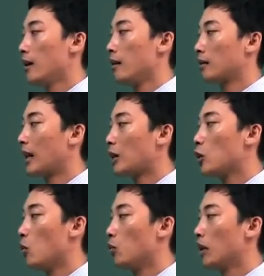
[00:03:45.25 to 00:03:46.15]
lực tác
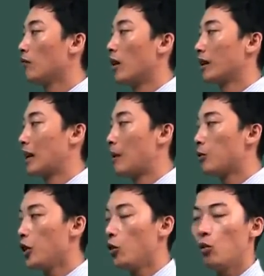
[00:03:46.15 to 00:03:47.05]
dụng lên vật là bao
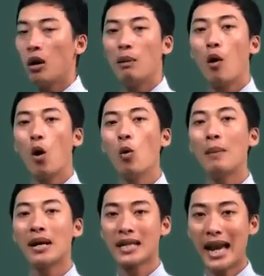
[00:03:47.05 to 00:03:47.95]
nhiêu, bỏ
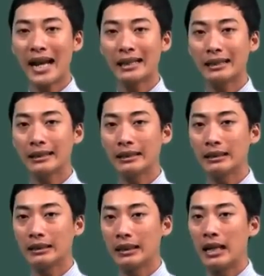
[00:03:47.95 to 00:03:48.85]
qua ma sát.
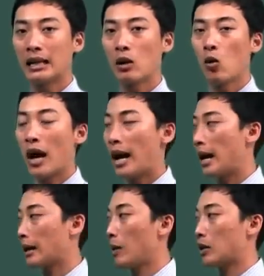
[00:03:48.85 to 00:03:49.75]
Đây là câu
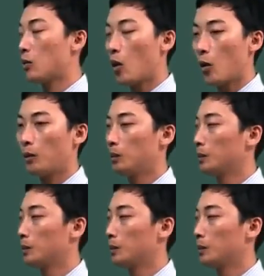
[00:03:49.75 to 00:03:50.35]
A, câu bài số một.